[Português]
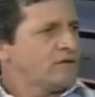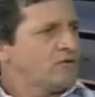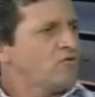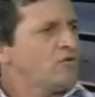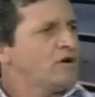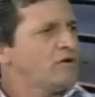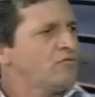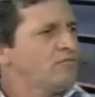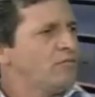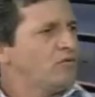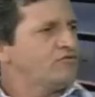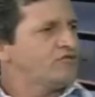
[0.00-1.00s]
eu ganho um
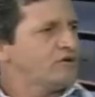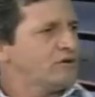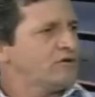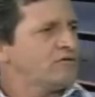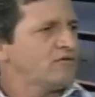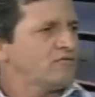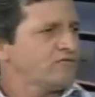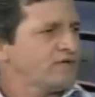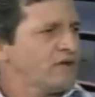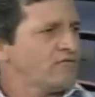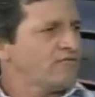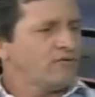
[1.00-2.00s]
bom dinheiro, então eu não
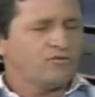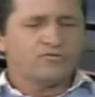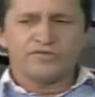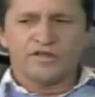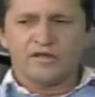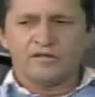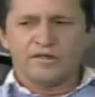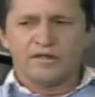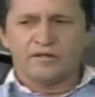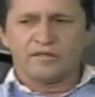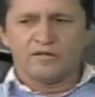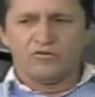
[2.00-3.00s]
tenho, eu não tenho
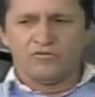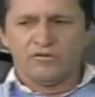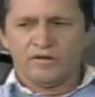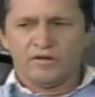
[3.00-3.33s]
intenção